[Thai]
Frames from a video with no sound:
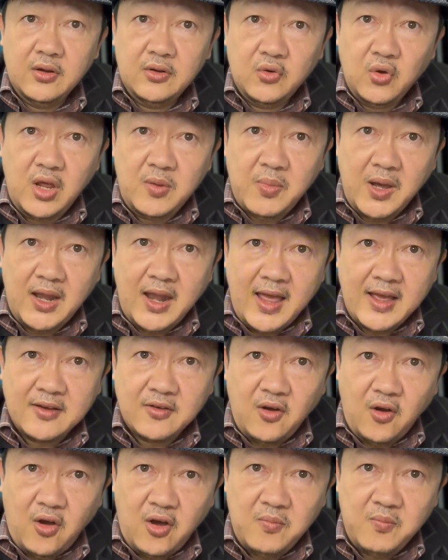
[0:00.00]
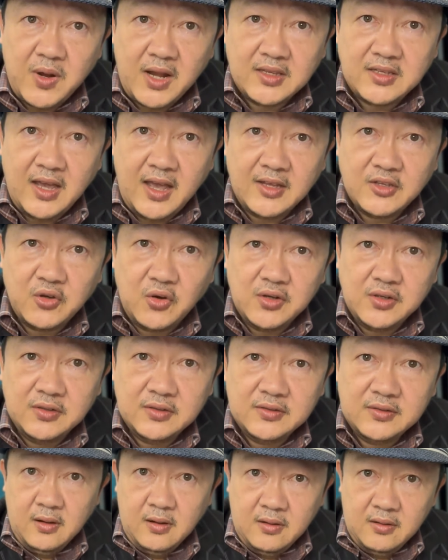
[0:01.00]
ด้วยพลังของประชาชน
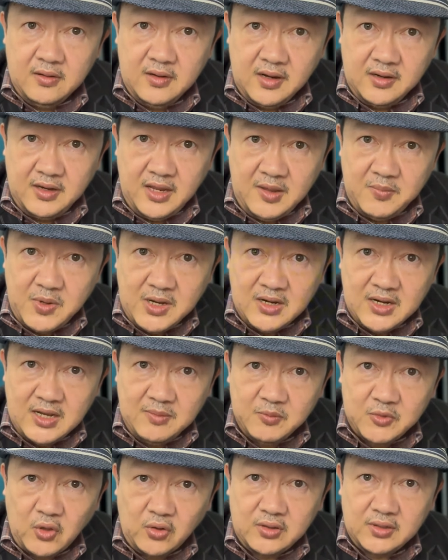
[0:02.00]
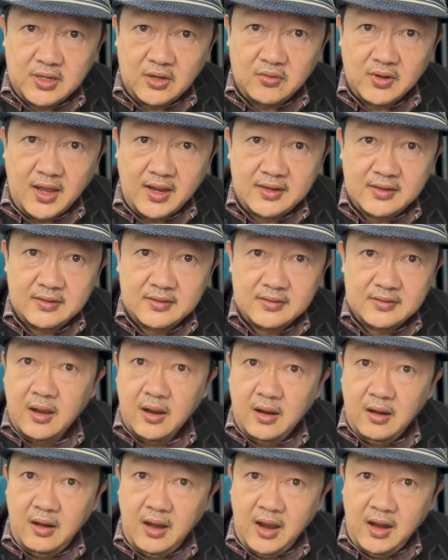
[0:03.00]
เรื่องนี้เพิ่งเริ่มต้นเท่านั้น
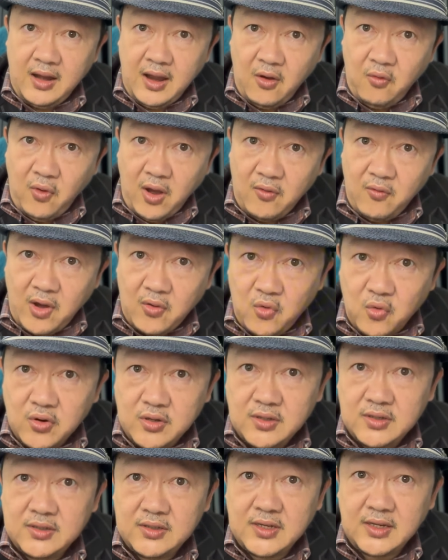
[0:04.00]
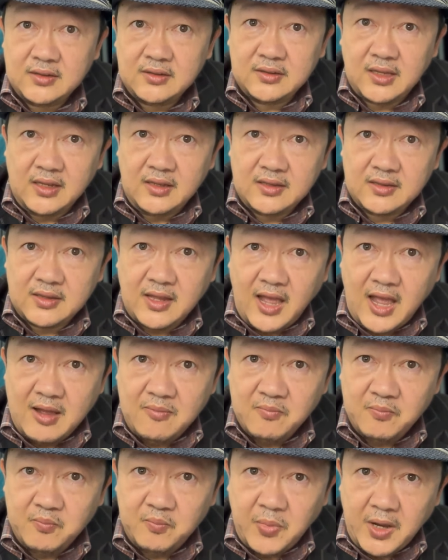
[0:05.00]
และเราหวังว่าคุณจะติดตาม
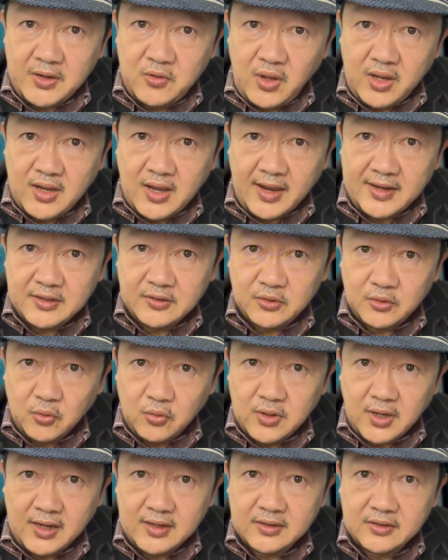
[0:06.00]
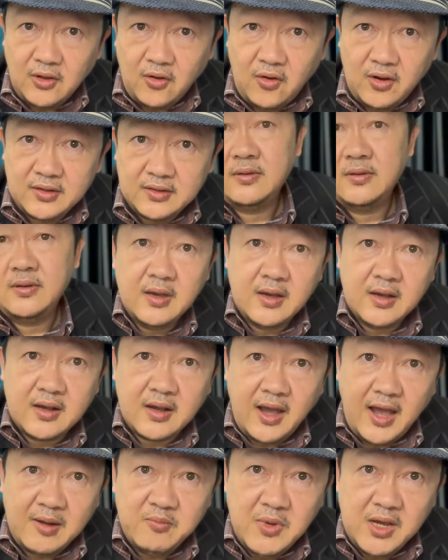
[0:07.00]
ไปด้วยกันทุกขั้นตอน
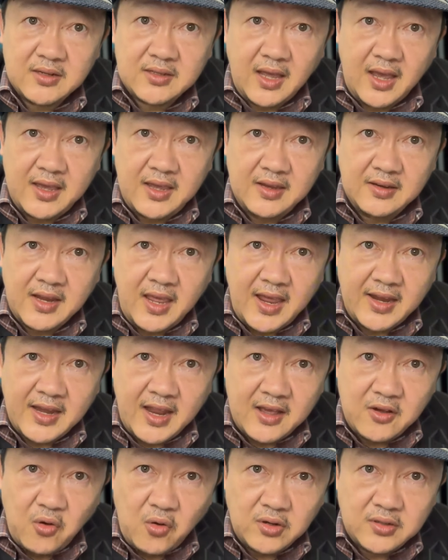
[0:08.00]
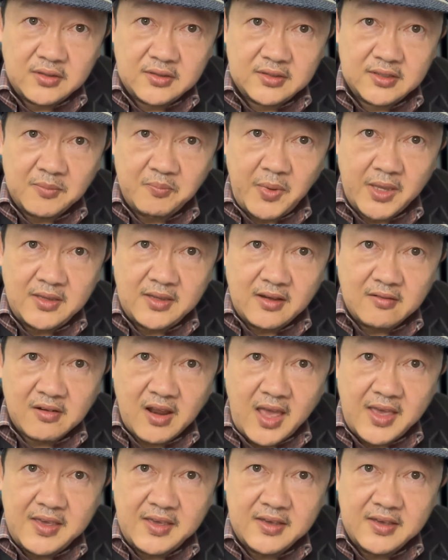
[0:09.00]
การเมืองไทยในอนาคตจะเป็นอย่างไร